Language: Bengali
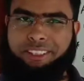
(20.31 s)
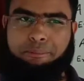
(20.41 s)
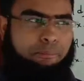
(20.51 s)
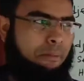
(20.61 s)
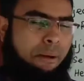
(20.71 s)

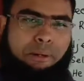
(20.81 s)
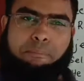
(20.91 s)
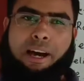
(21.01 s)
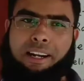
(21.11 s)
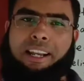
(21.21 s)
Amra আমরা
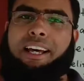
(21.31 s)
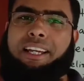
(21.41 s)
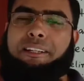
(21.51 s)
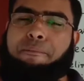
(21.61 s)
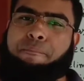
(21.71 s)
বাংলায়
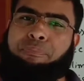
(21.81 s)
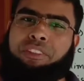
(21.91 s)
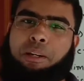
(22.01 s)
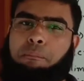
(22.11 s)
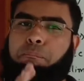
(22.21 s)

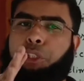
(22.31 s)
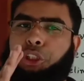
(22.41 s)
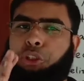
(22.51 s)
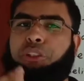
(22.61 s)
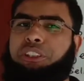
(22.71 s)

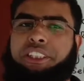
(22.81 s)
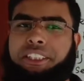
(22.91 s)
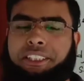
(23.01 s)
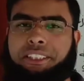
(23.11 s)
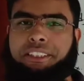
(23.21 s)
বিশেষণ
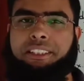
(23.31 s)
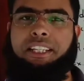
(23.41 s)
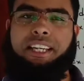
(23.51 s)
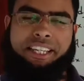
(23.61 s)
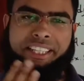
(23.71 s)
চিনি
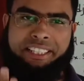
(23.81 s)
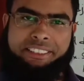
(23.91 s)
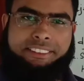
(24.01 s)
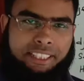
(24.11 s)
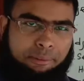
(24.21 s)
ইংরেজিতে
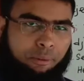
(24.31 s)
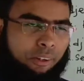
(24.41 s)
যাকে